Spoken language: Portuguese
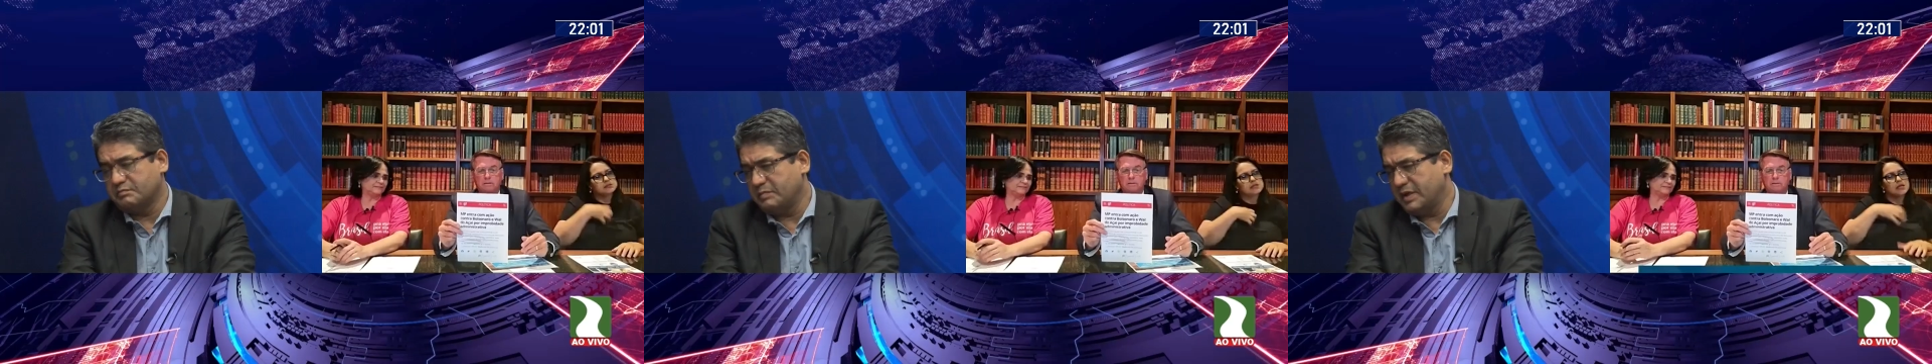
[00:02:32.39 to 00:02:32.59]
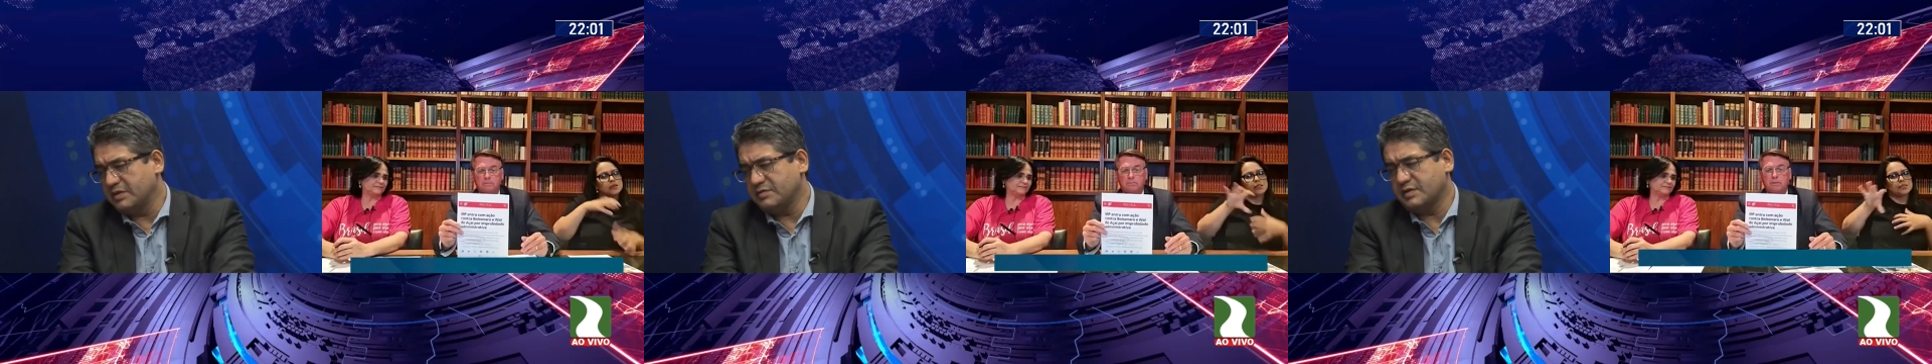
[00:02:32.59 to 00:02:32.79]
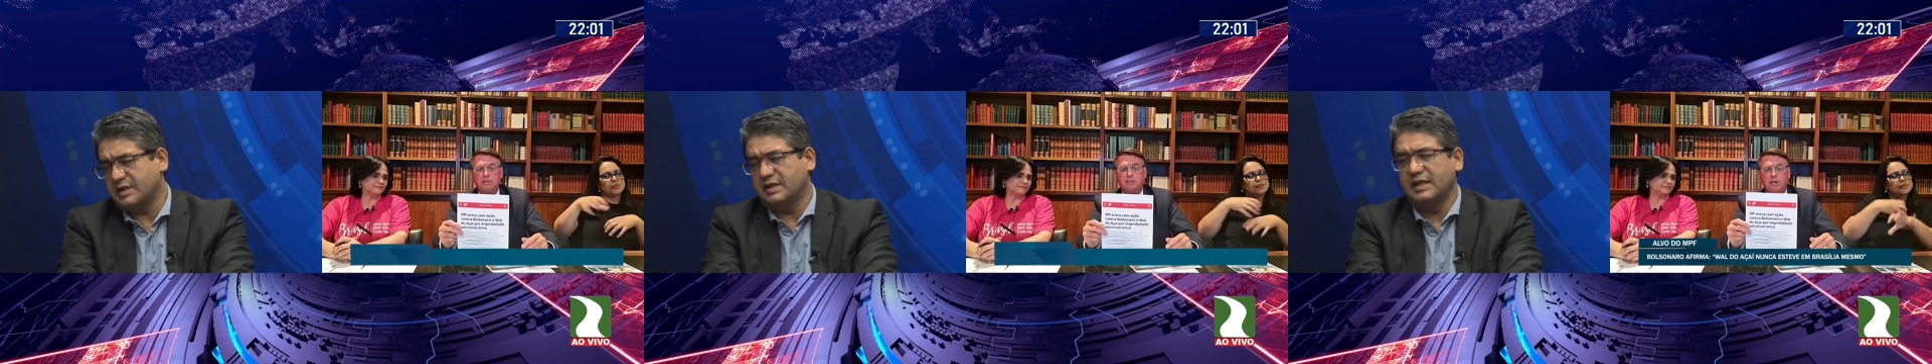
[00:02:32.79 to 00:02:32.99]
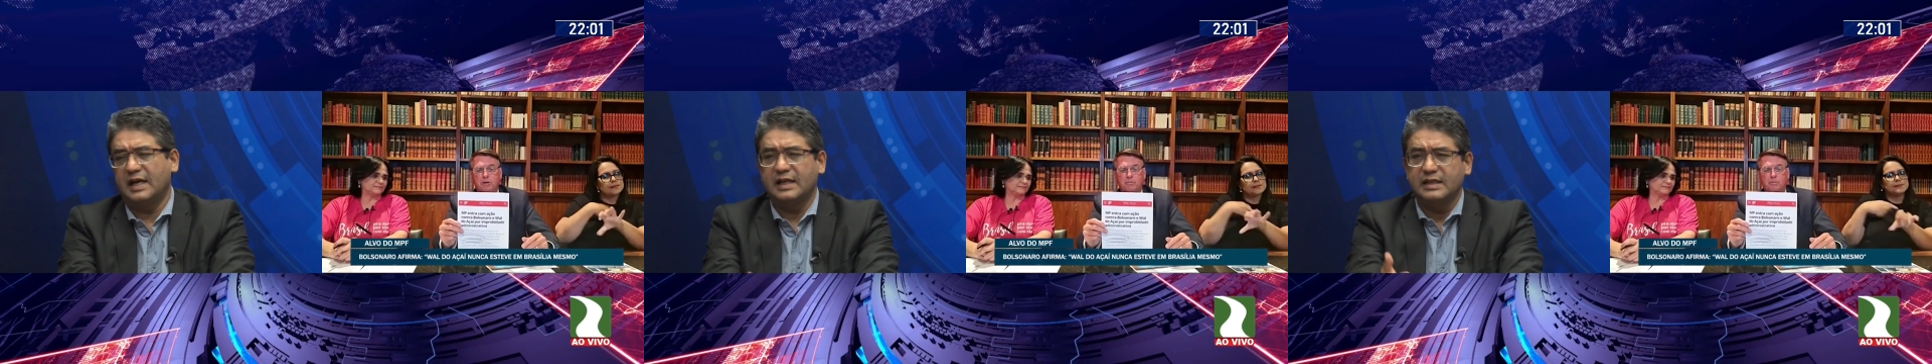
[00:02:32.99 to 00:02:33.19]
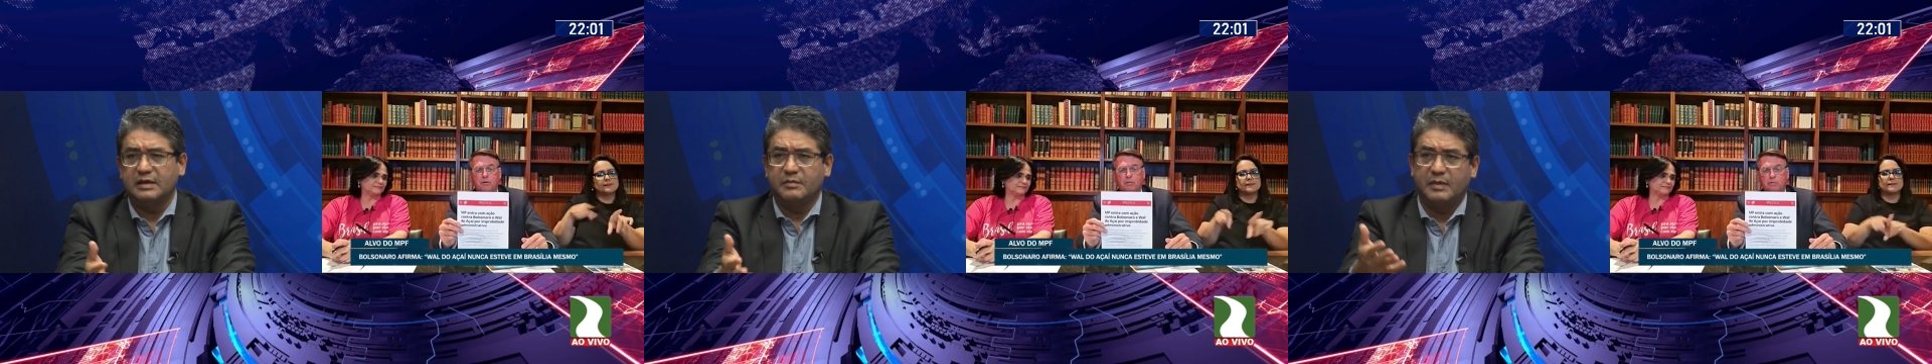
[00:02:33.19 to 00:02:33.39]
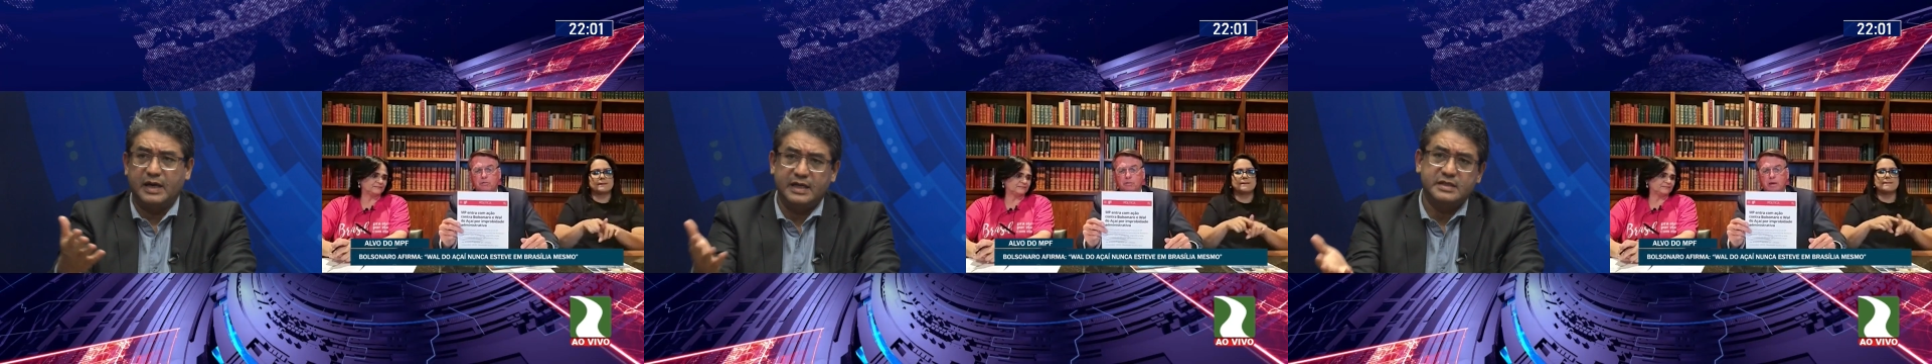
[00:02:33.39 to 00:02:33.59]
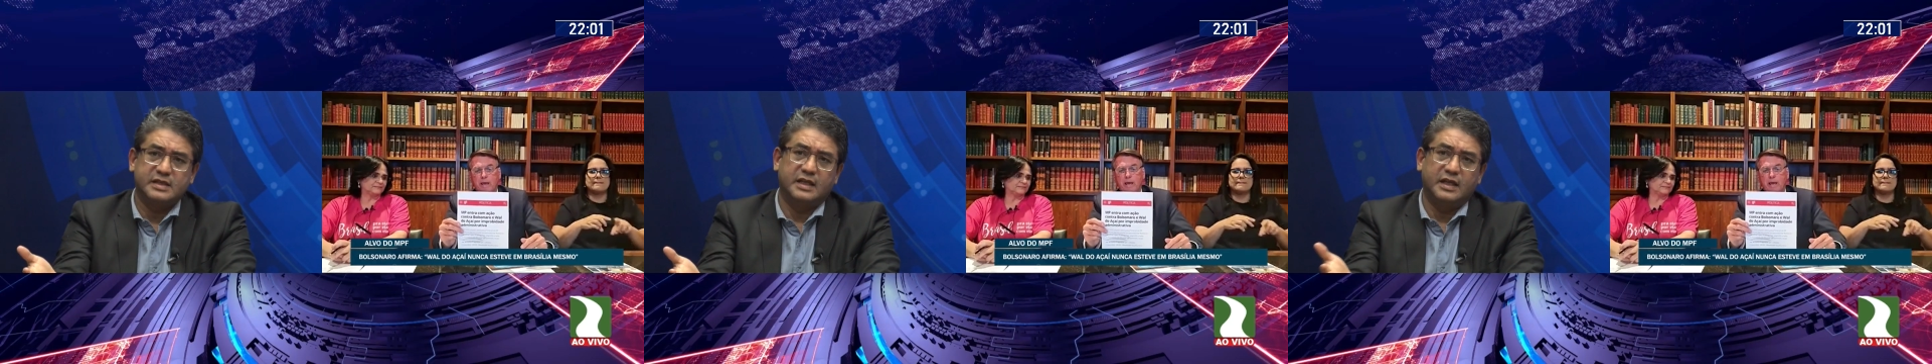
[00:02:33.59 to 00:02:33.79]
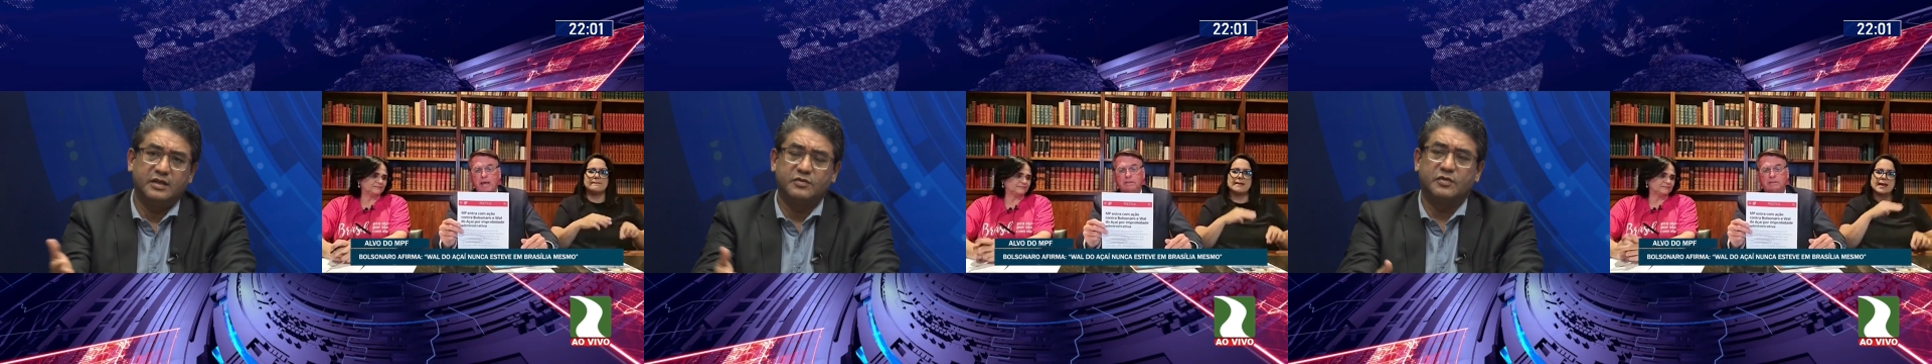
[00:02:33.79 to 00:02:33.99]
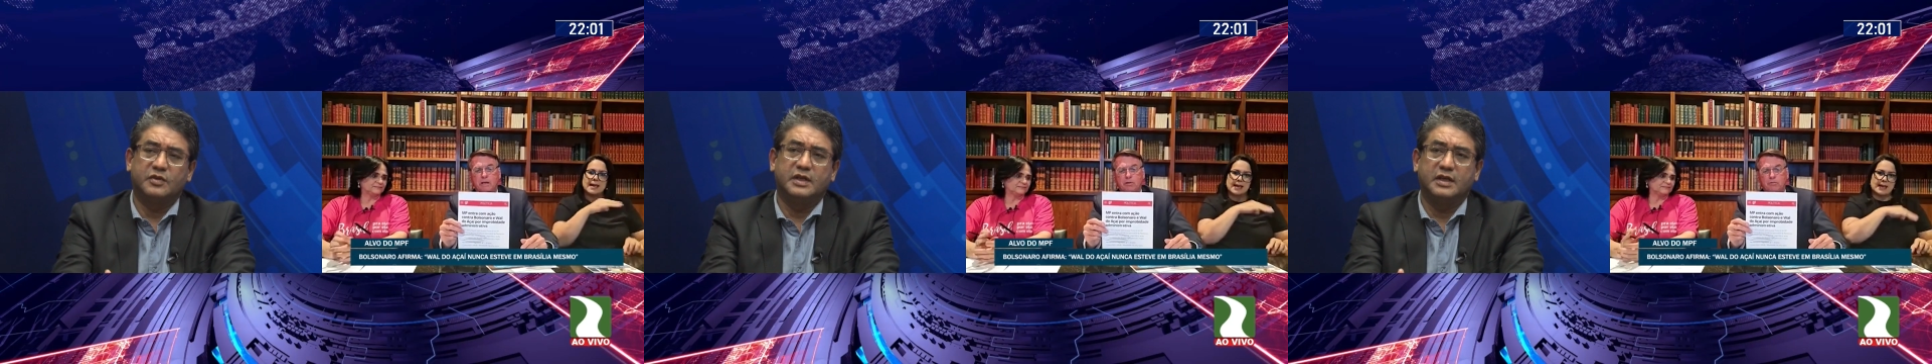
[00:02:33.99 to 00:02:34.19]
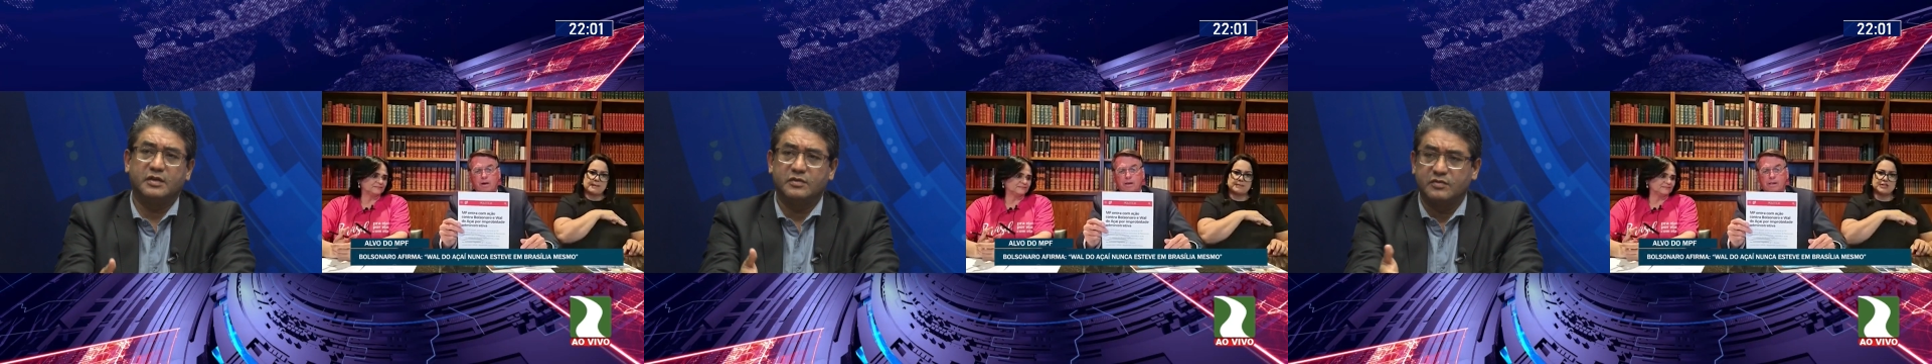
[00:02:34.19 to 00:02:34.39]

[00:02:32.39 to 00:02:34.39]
penso que nada mais eleitoreiro